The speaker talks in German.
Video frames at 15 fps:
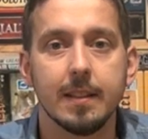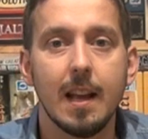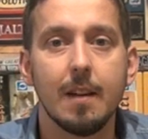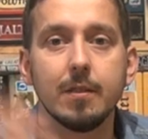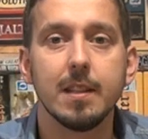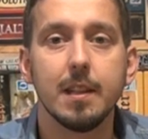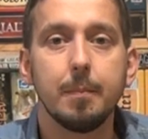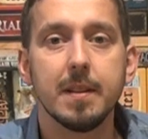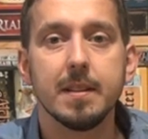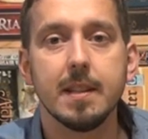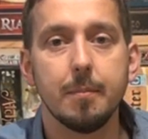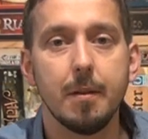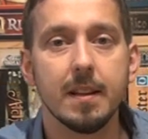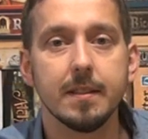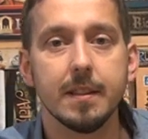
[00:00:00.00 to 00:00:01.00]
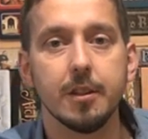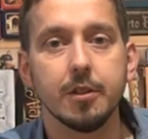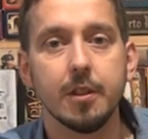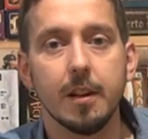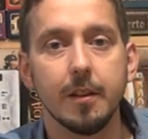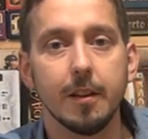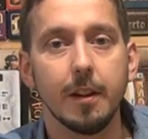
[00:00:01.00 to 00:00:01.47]
Servus, ich bin Sebastian. ich
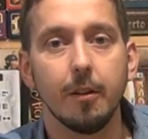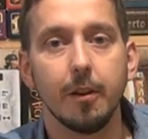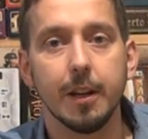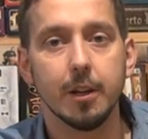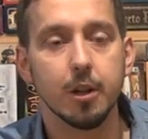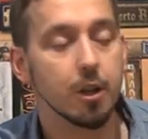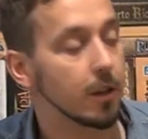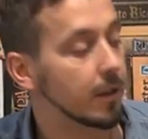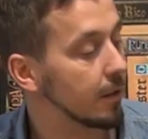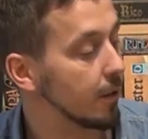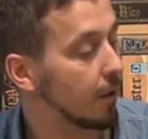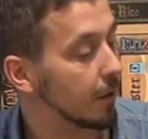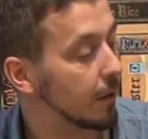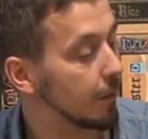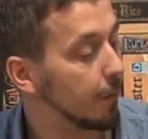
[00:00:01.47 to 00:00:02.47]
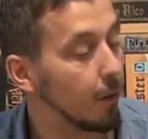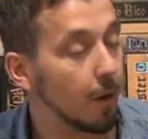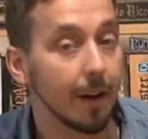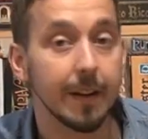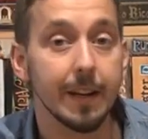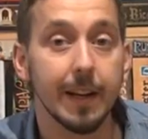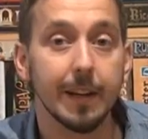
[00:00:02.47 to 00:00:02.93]
stelle hier heute Schockentotten
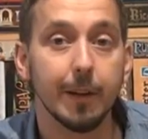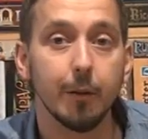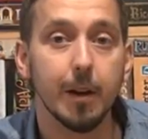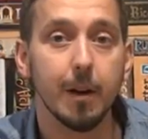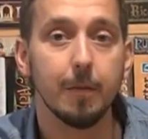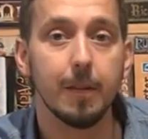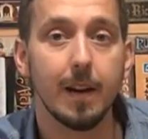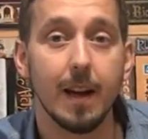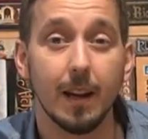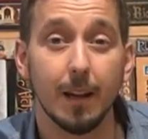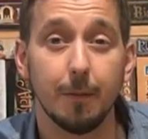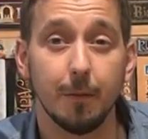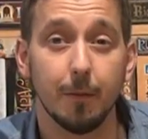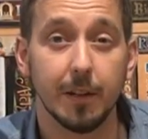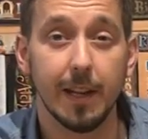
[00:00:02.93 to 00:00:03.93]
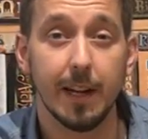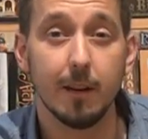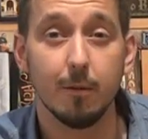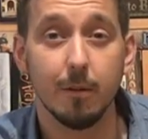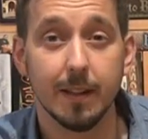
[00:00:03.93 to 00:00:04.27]
vor in der Neuauflage von Yellow,